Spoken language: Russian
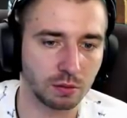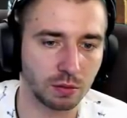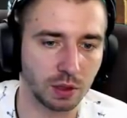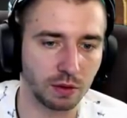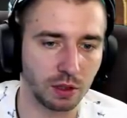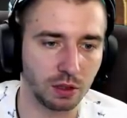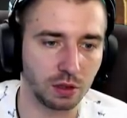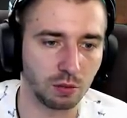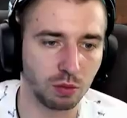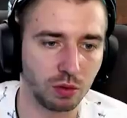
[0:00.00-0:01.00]

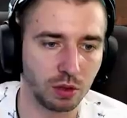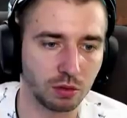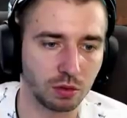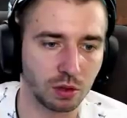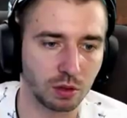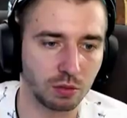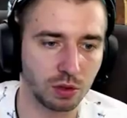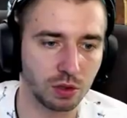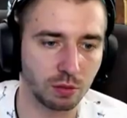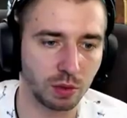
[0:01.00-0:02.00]
Повелитель бури, ну как
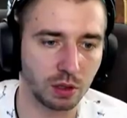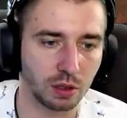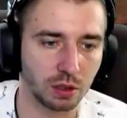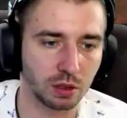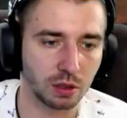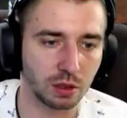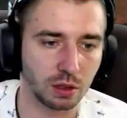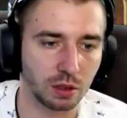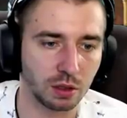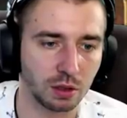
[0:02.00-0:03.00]
обычно падает.
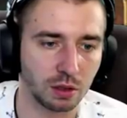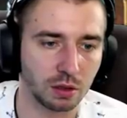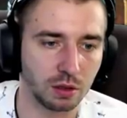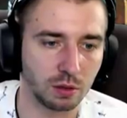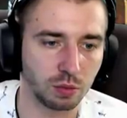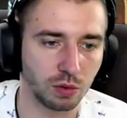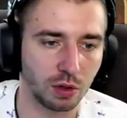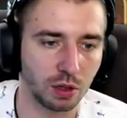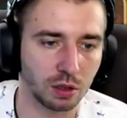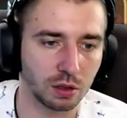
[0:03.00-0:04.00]

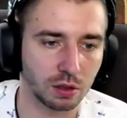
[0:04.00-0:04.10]
Неплохо.